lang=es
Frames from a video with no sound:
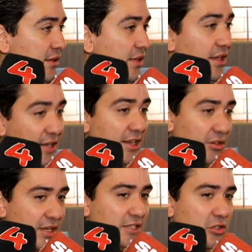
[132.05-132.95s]
Eh,
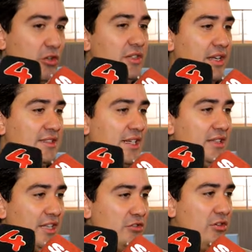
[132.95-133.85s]
creo que eso es lo
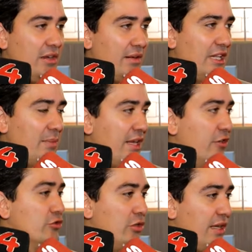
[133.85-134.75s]
interesante y eso es lo que va también
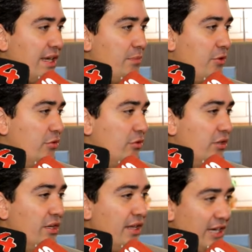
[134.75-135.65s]
a consolidar el
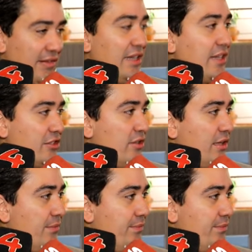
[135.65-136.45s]
producto a nivel internacional.